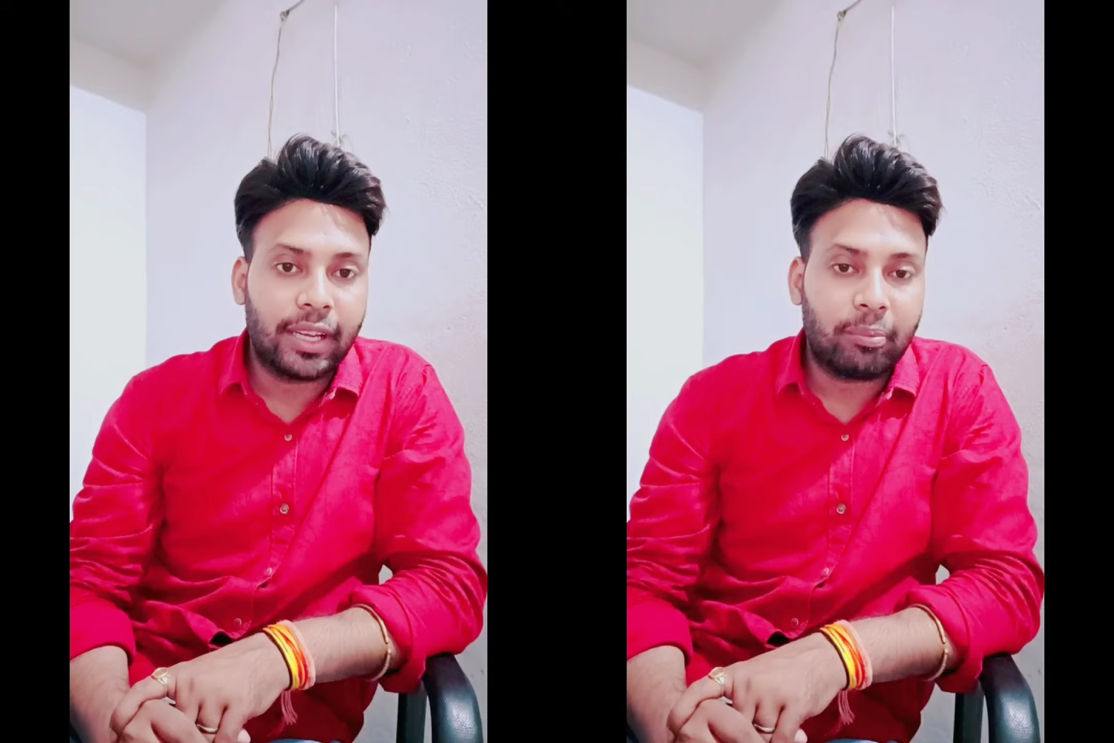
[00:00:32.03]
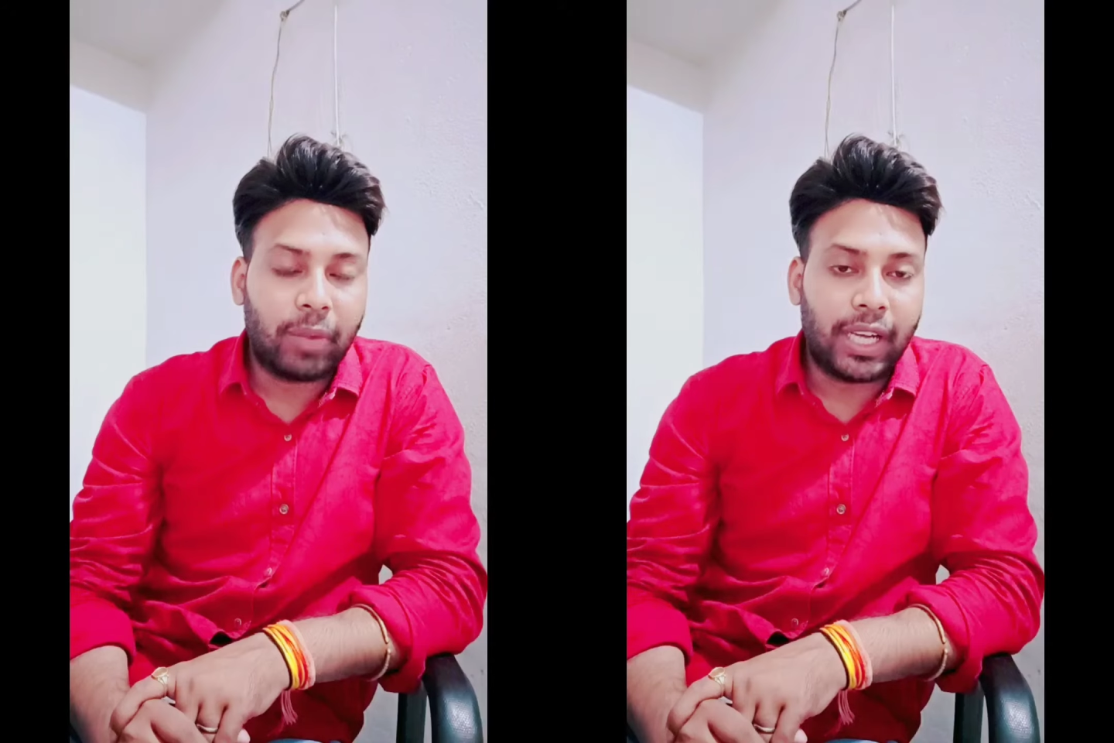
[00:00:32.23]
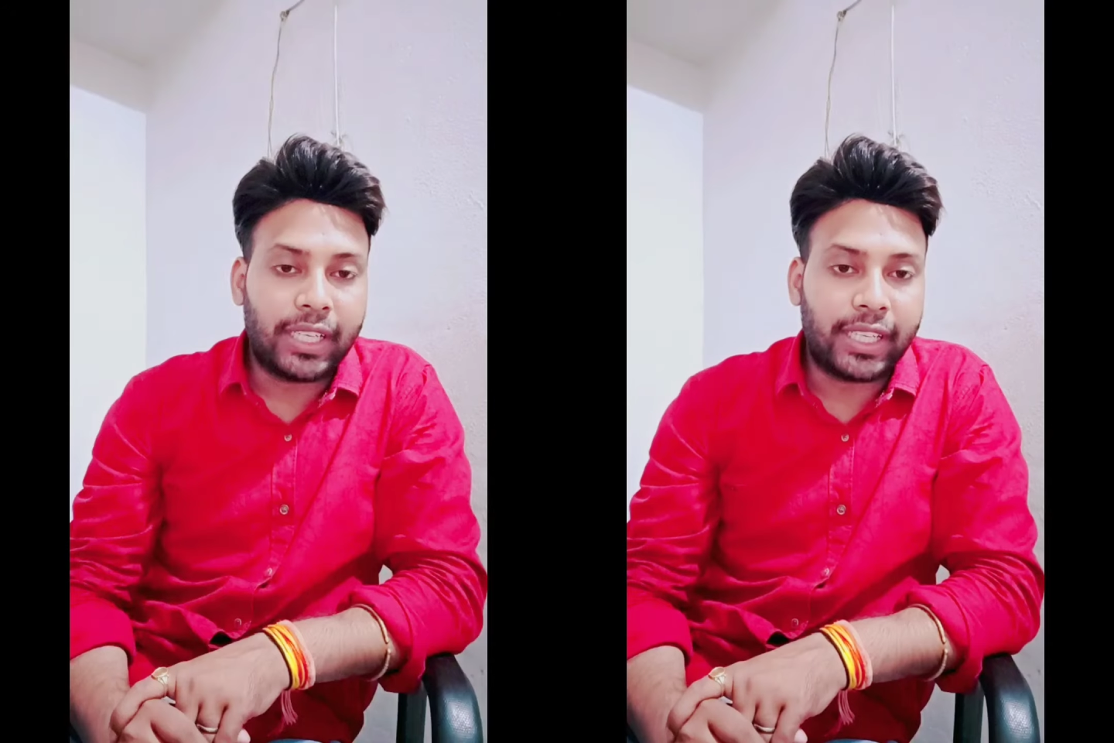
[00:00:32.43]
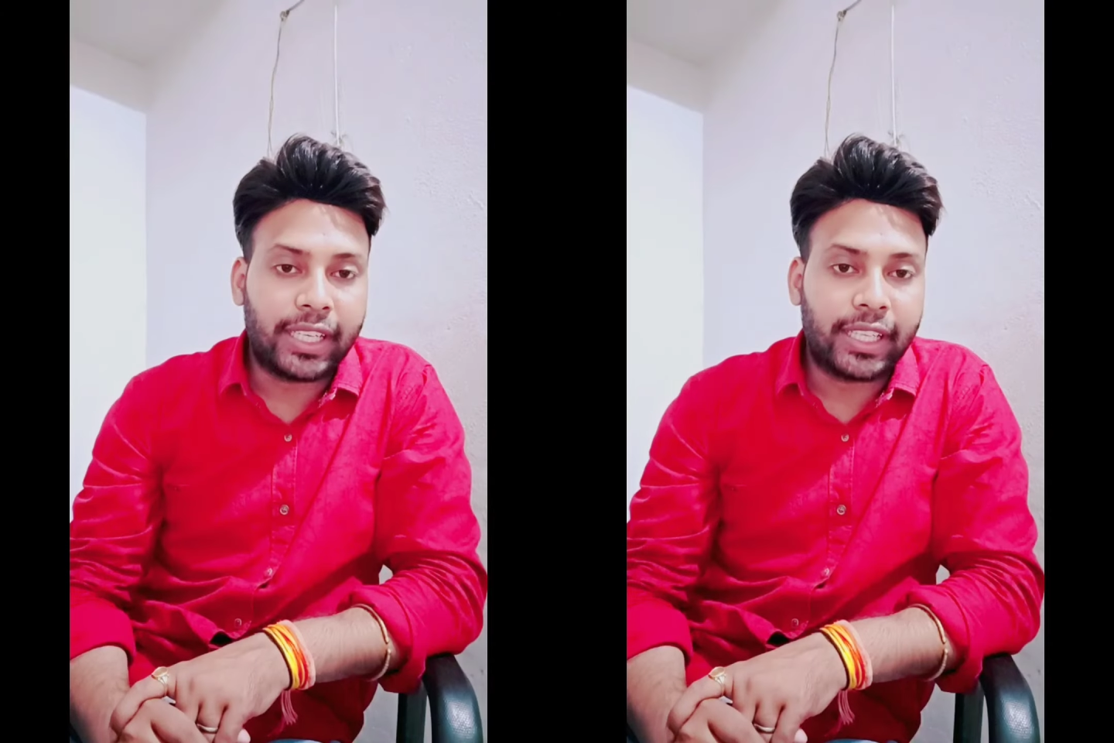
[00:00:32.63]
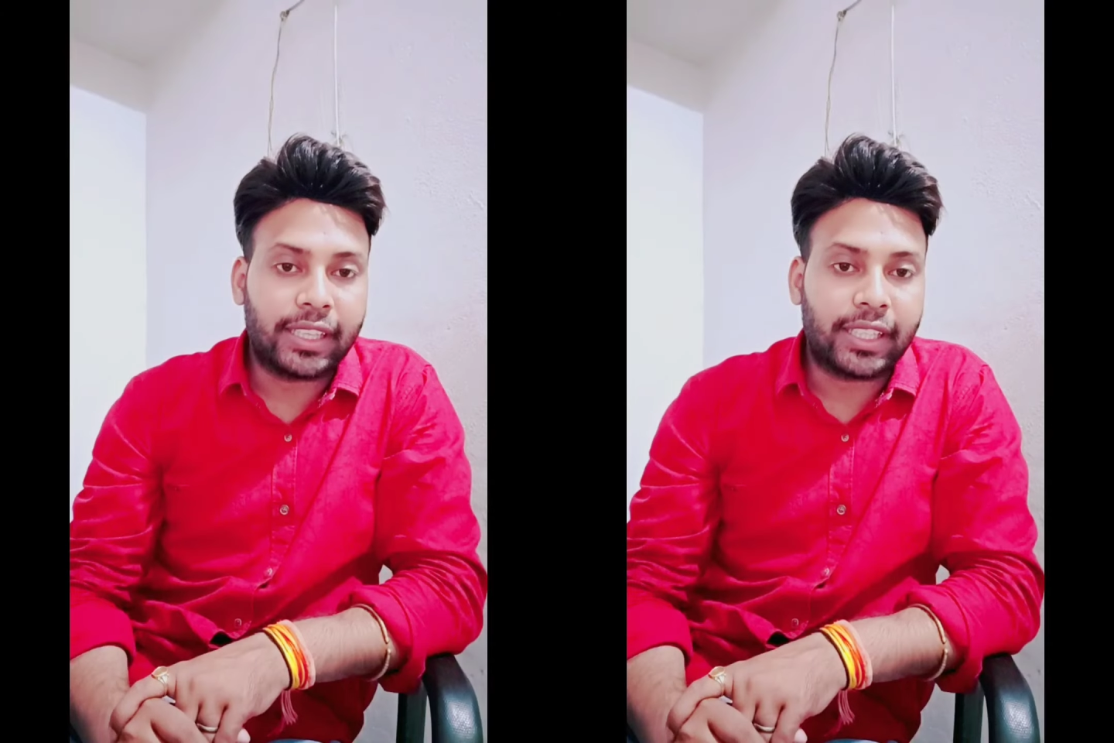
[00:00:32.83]
बाल्टी के
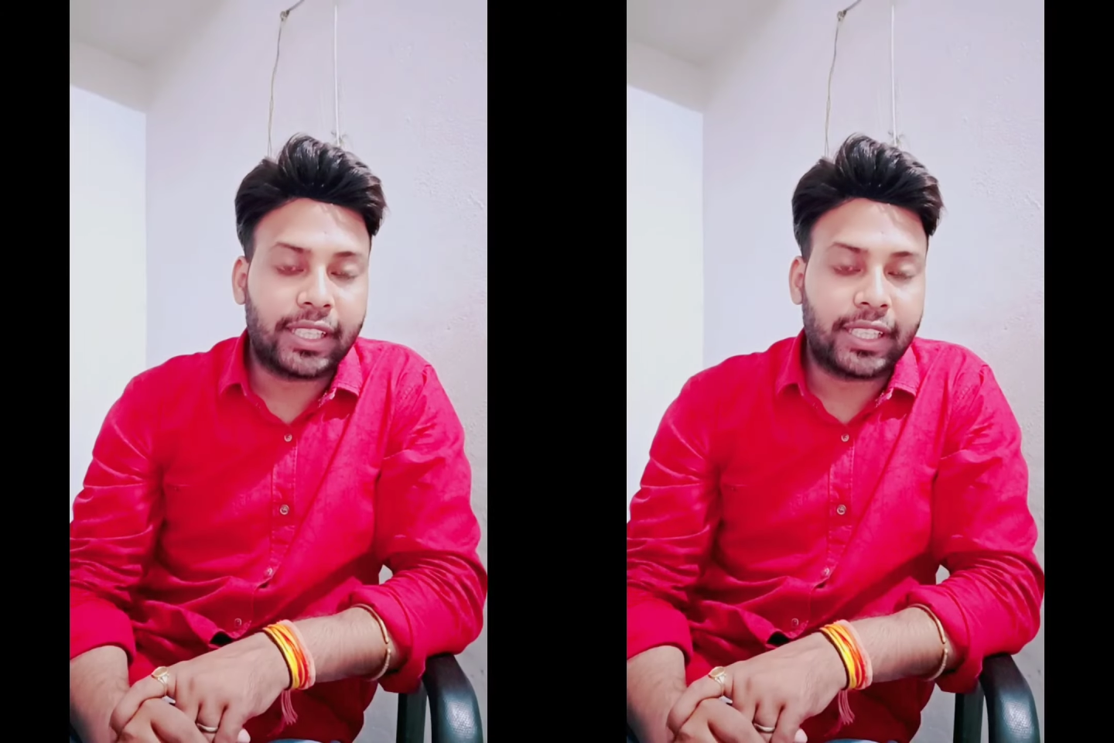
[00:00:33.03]
अंदर